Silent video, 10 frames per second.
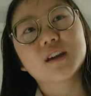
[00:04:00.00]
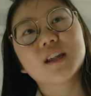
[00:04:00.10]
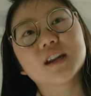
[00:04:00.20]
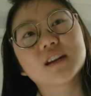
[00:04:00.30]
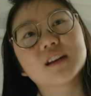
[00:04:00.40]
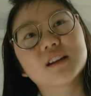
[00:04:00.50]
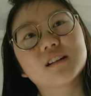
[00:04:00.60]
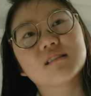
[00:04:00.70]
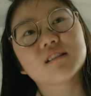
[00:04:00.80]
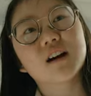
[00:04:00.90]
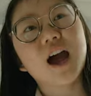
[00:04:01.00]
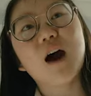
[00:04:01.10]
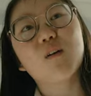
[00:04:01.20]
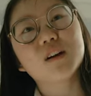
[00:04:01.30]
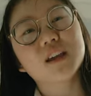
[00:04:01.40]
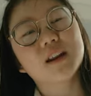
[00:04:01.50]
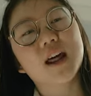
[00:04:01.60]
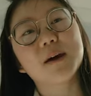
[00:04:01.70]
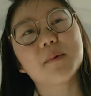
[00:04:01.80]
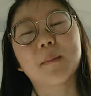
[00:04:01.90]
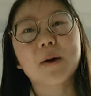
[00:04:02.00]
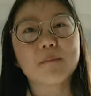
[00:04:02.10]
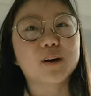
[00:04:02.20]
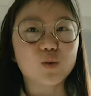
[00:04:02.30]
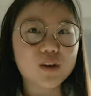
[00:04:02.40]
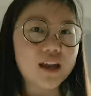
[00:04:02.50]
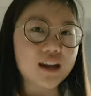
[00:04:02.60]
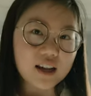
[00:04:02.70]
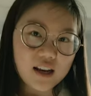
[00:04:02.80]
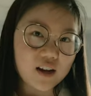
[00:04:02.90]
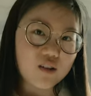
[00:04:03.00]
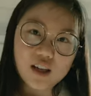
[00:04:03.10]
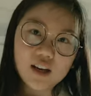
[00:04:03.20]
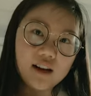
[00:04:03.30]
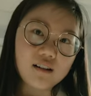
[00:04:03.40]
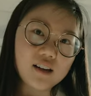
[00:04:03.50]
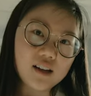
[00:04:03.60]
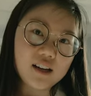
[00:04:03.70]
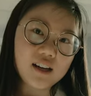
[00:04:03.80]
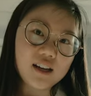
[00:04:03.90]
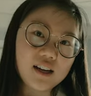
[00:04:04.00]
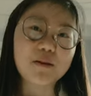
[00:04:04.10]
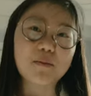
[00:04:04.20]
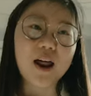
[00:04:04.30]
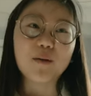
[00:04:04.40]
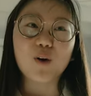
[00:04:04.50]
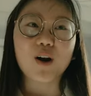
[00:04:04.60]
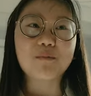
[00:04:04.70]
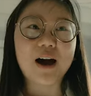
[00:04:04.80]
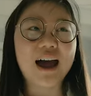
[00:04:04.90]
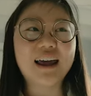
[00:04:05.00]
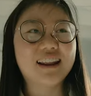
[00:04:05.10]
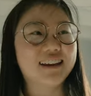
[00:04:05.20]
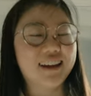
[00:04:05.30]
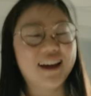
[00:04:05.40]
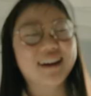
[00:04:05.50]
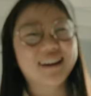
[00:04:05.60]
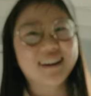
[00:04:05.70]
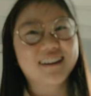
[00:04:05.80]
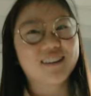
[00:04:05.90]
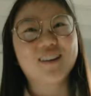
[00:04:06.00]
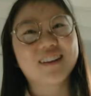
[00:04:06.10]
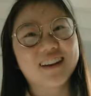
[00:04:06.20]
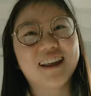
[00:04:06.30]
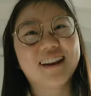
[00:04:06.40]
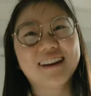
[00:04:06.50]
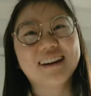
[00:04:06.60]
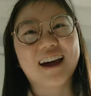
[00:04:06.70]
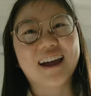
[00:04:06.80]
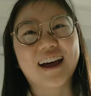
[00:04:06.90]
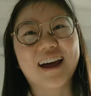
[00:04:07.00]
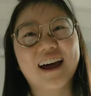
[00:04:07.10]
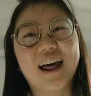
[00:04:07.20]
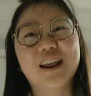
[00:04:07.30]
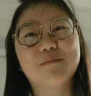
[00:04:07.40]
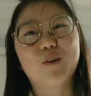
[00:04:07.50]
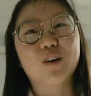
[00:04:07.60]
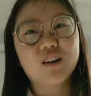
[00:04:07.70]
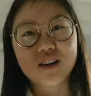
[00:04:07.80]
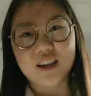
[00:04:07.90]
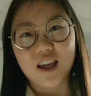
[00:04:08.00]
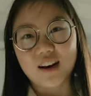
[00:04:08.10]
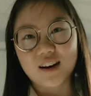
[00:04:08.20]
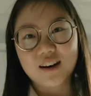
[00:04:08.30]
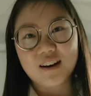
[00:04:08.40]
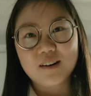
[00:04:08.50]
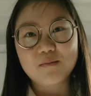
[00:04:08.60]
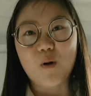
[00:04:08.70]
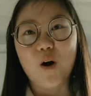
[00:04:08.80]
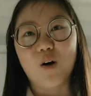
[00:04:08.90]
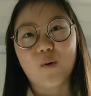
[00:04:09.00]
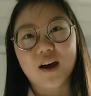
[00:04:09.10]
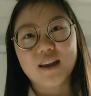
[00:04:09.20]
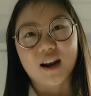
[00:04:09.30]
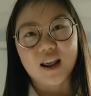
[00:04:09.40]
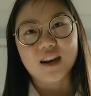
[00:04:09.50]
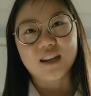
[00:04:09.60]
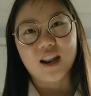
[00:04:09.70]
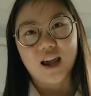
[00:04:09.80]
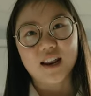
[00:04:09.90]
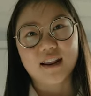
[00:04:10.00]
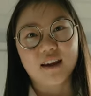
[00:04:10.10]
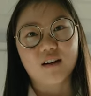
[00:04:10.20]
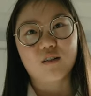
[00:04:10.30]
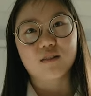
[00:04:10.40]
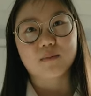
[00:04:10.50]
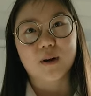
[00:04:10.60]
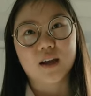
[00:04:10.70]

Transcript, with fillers: กินข้าวก็กินได้แบบเปิดตู้เย็นอยากกินอะไรก็กินได้เลยแบบพันผลไม้อะไรเงี้ยก็กินได้เรื่อยๆค่ะอะไรหมดก็เขียน บอกเขาว่าอยากได้อันนี้นะอะไรเงี้ยเขาก็ซื้อมา